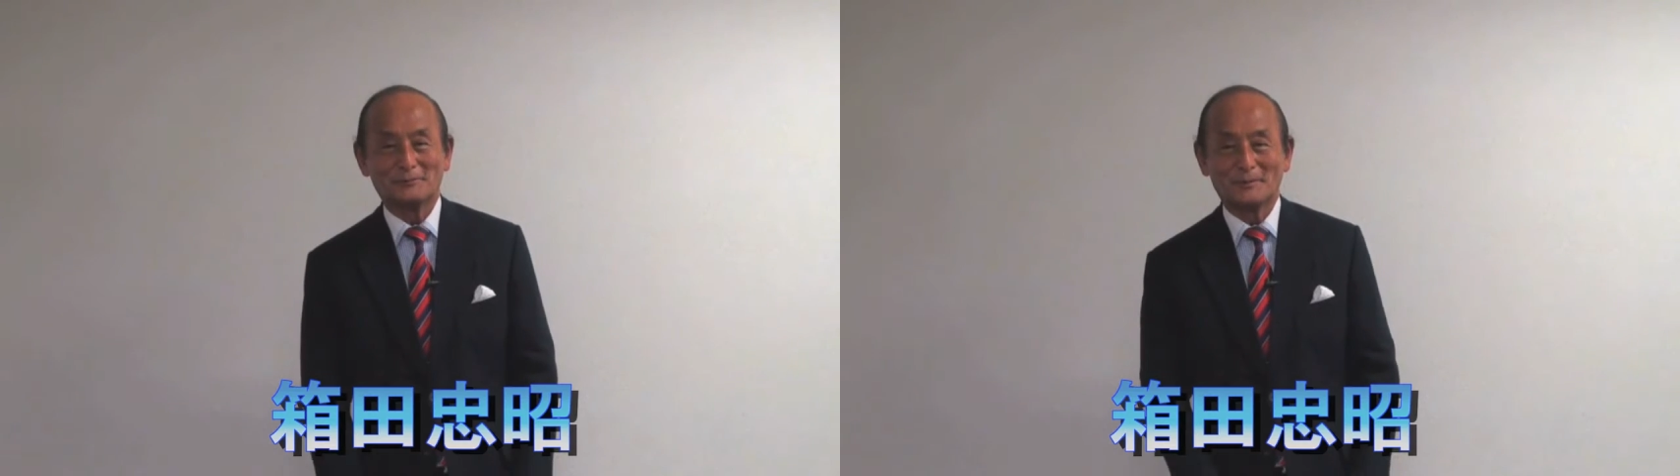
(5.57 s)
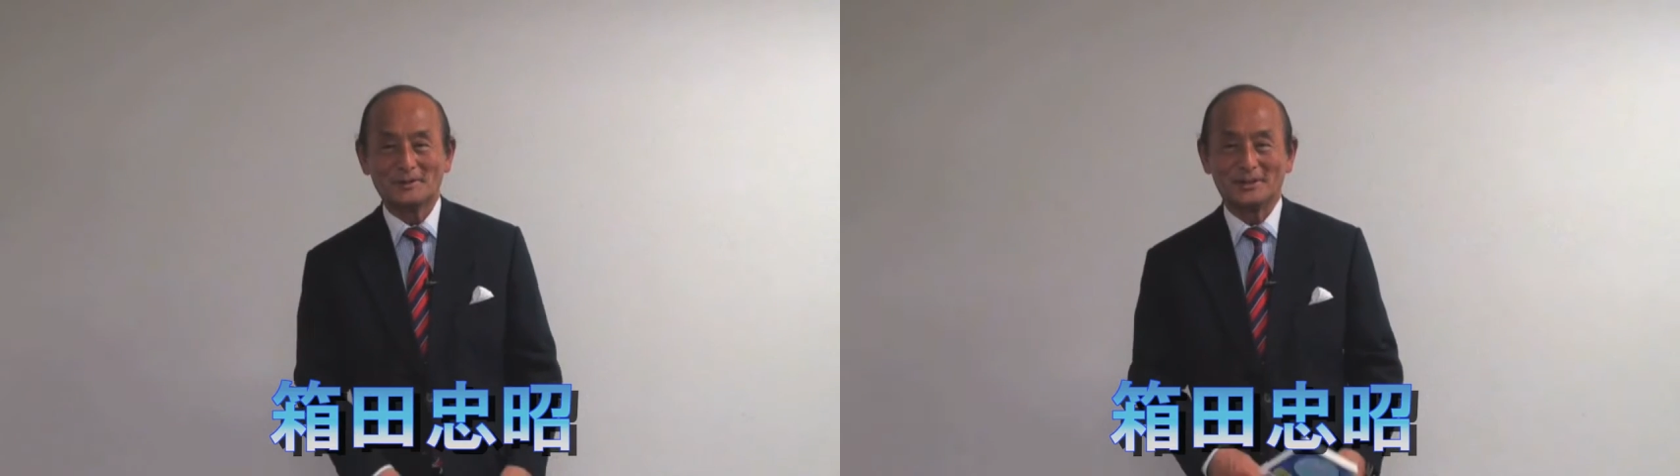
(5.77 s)

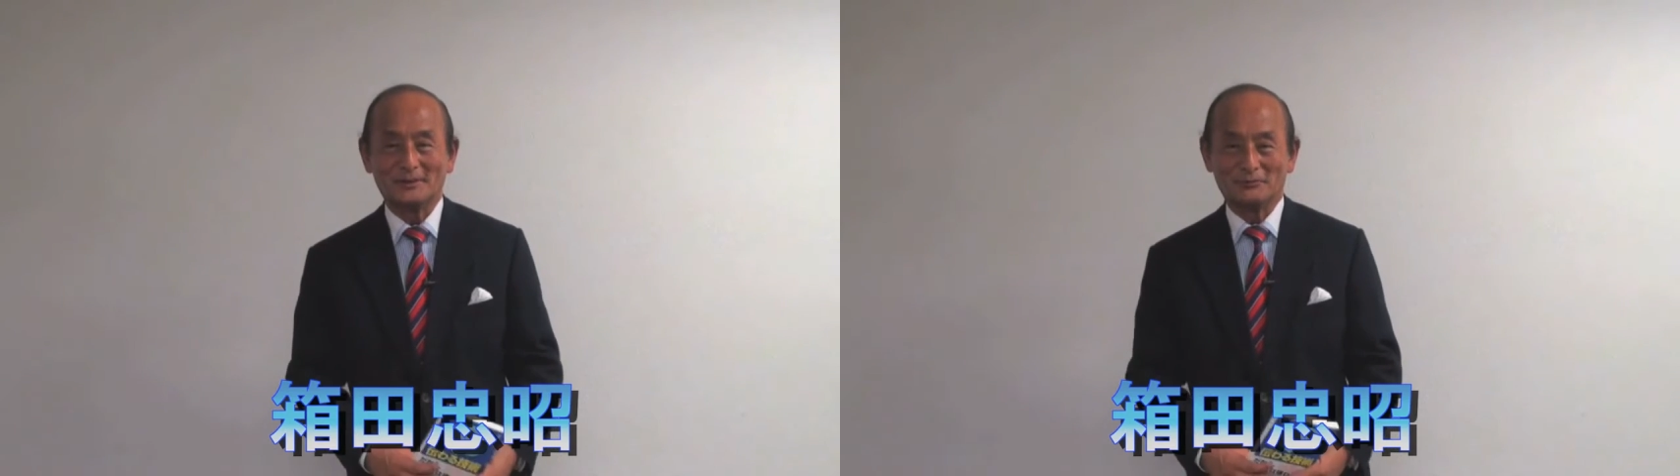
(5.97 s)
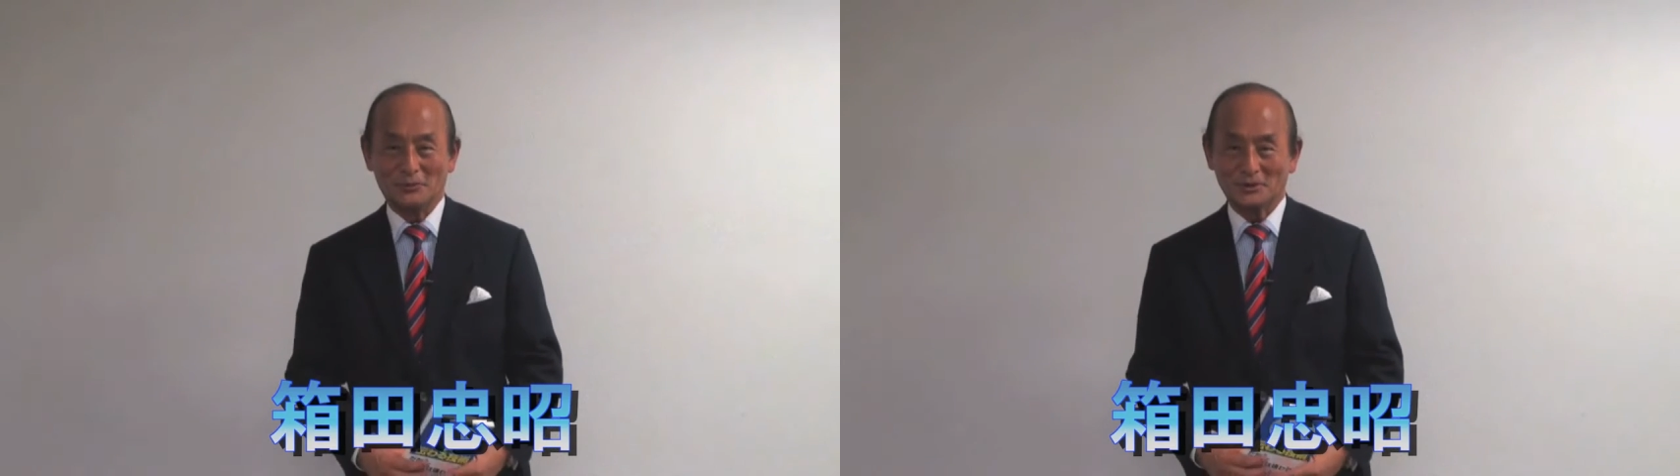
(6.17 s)
今ま
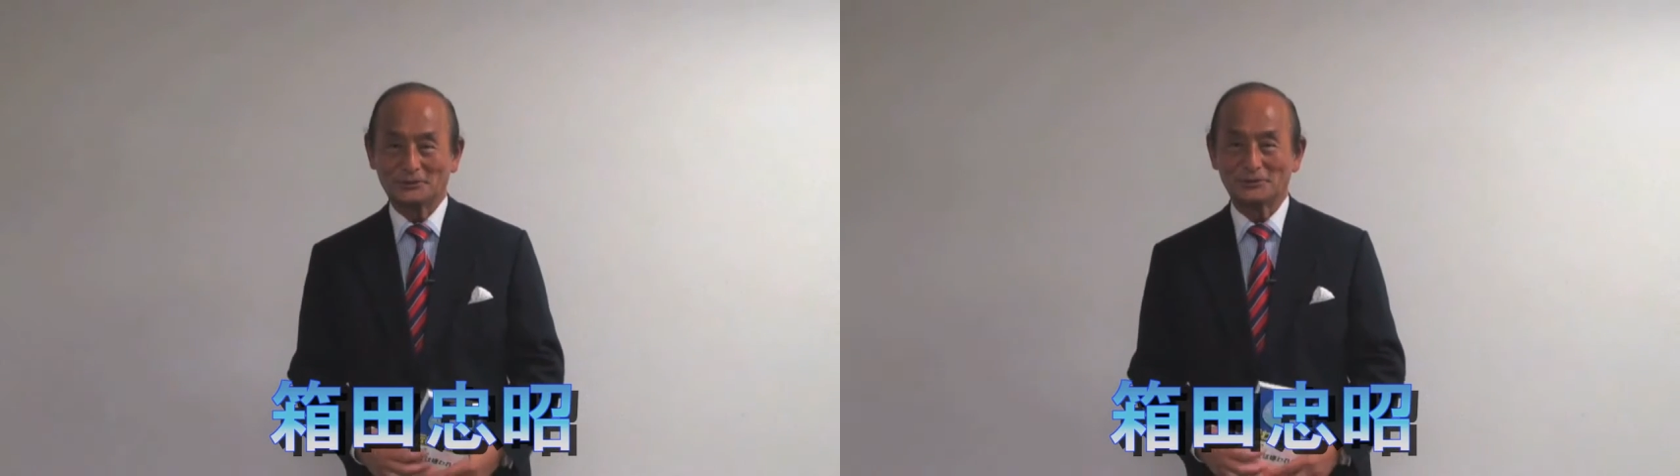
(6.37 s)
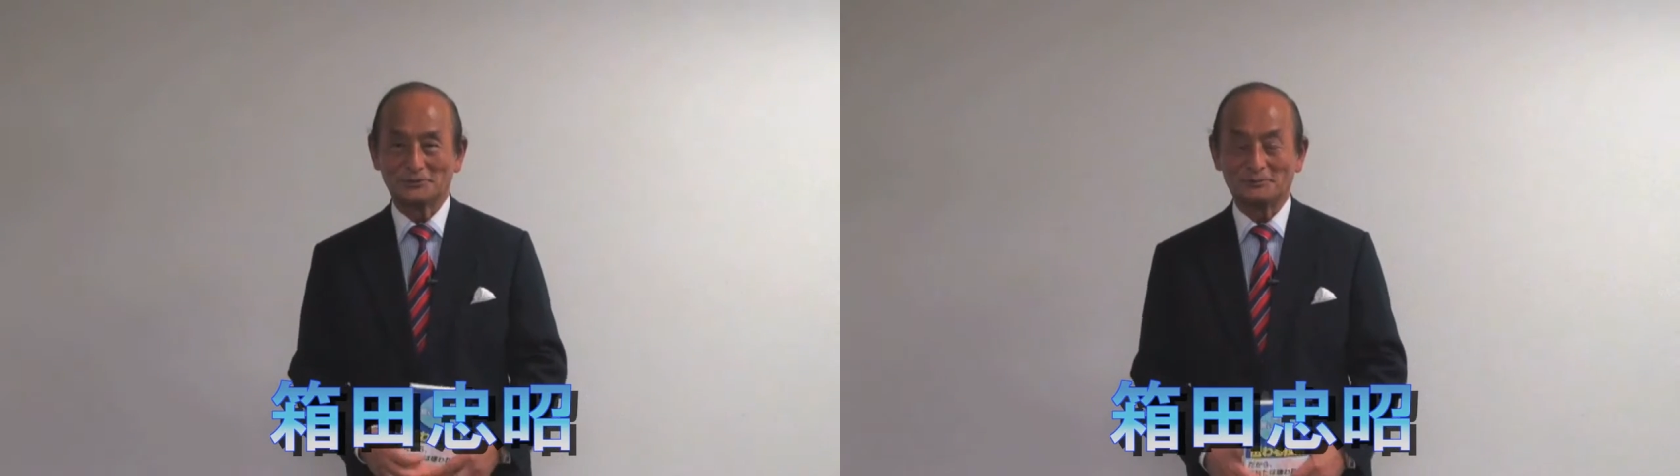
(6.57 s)
で
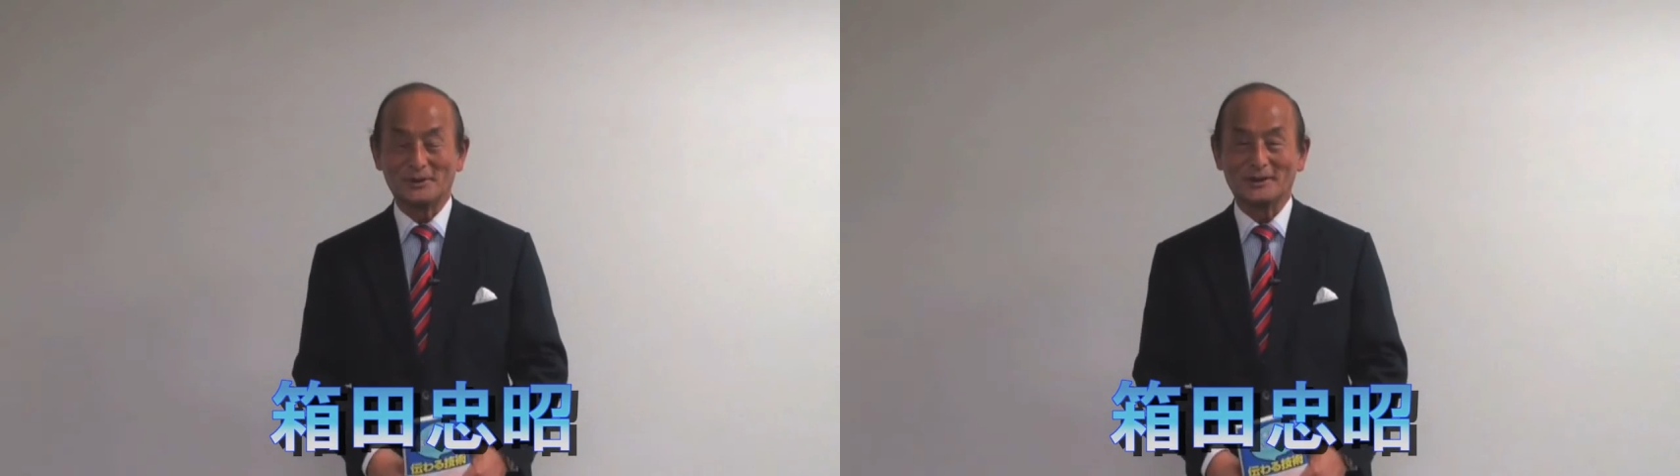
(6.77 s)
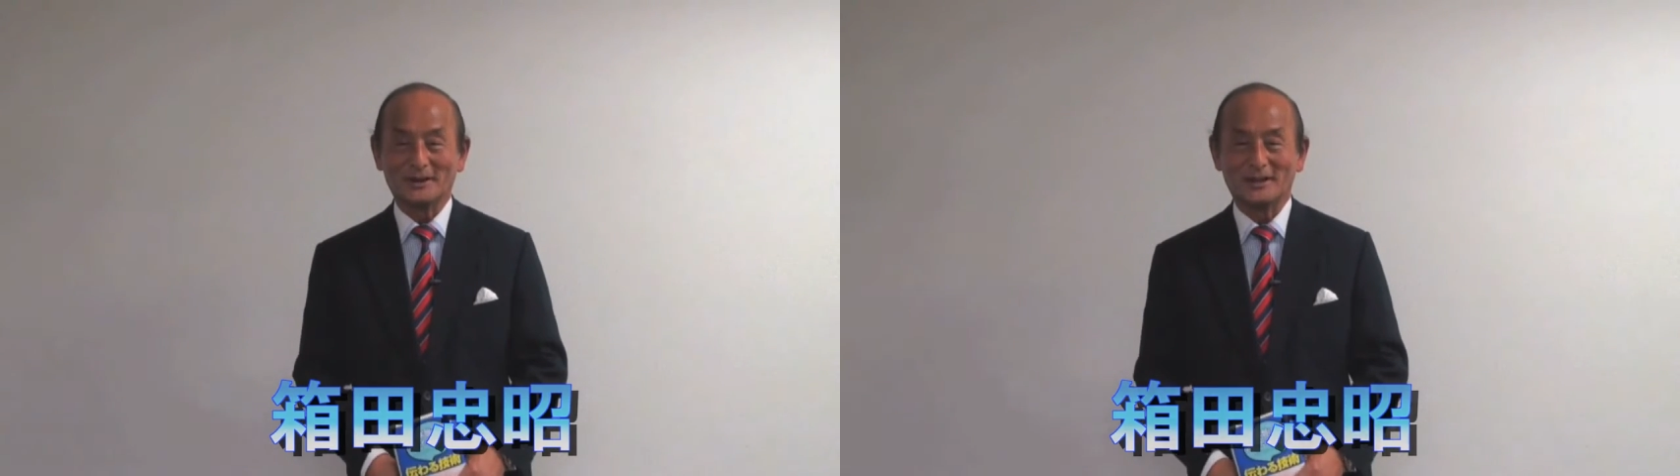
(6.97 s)
フォレスト出
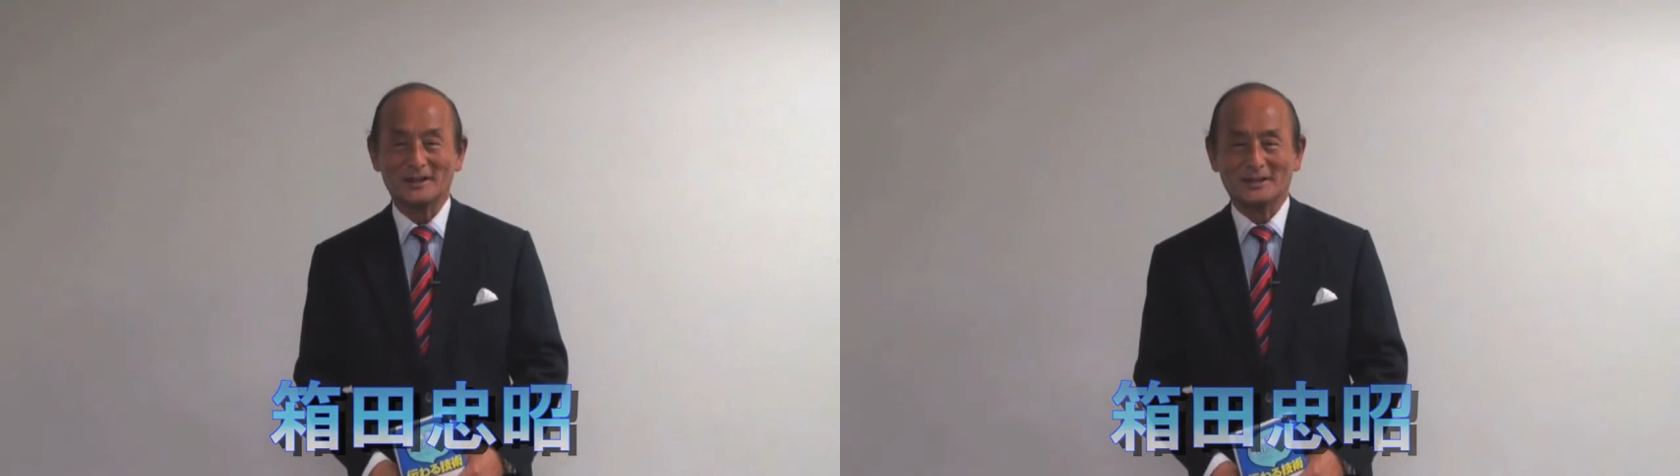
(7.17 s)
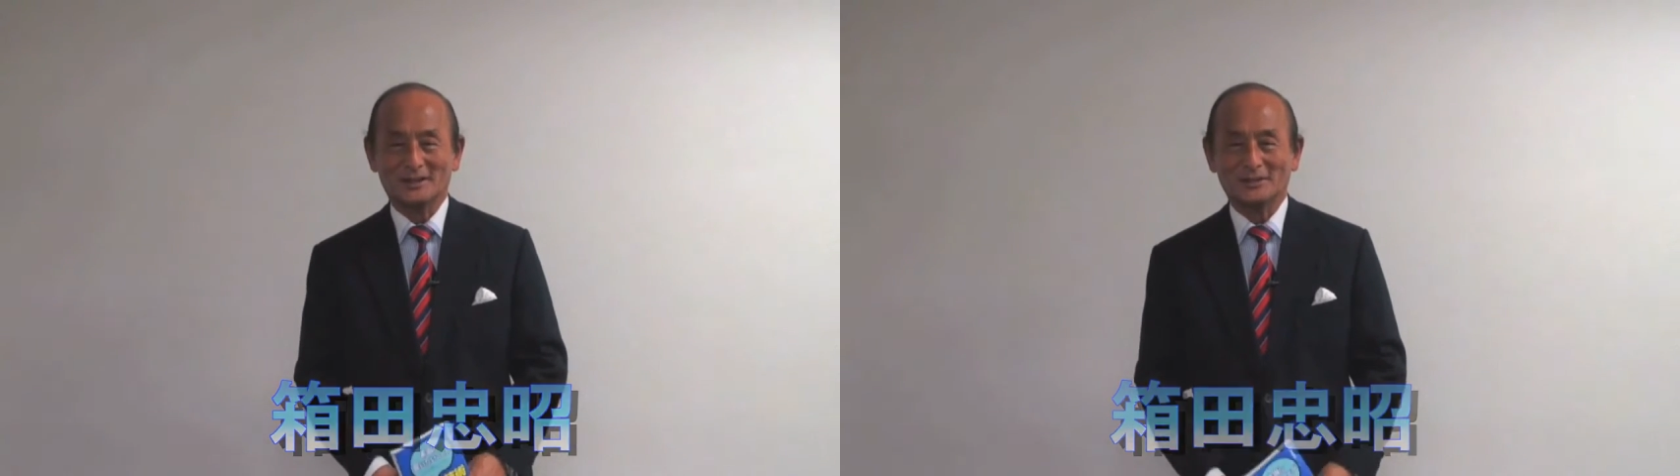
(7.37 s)
版から